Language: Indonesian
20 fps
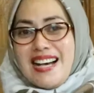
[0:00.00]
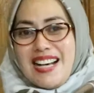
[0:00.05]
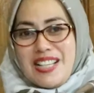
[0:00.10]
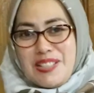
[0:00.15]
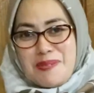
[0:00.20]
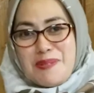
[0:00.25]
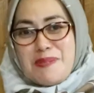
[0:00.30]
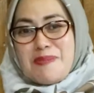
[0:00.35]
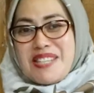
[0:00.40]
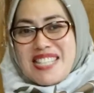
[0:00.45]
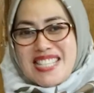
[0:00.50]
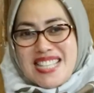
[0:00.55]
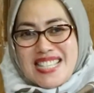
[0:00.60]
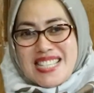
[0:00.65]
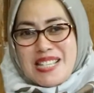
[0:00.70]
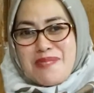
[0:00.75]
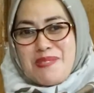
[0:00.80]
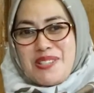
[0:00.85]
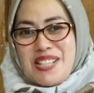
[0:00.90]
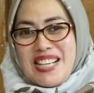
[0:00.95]
Halo pemirsa
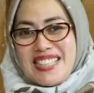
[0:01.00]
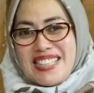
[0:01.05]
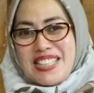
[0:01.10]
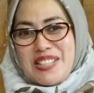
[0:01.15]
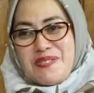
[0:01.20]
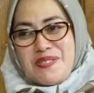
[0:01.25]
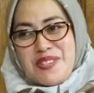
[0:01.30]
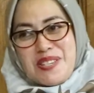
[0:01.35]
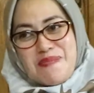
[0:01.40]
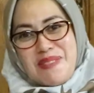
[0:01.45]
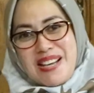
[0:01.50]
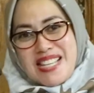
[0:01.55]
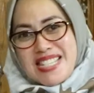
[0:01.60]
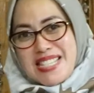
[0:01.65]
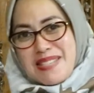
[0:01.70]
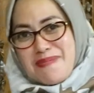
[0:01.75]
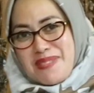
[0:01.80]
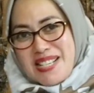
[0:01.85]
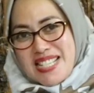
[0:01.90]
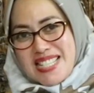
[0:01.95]
Saburai TV,
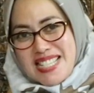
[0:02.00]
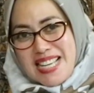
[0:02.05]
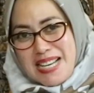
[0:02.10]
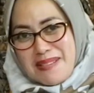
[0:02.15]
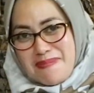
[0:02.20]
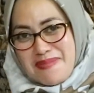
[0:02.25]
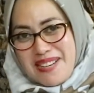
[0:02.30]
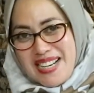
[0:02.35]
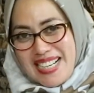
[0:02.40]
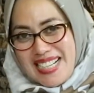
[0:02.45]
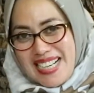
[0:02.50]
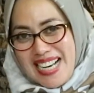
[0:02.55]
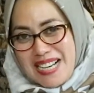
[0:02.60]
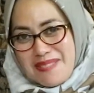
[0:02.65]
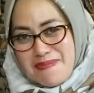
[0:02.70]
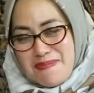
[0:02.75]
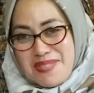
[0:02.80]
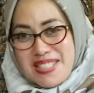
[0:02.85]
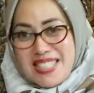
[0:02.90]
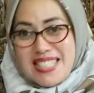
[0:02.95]
masih bersama
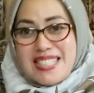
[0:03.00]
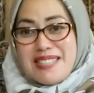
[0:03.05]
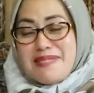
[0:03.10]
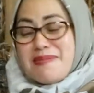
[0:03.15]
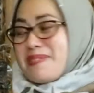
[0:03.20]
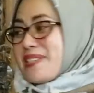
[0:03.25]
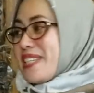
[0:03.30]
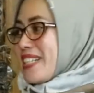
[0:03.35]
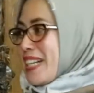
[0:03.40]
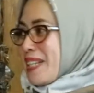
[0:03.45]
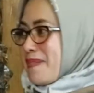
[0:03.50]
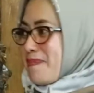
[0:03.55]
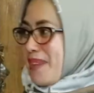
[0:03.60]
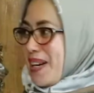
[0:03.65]
kami dengan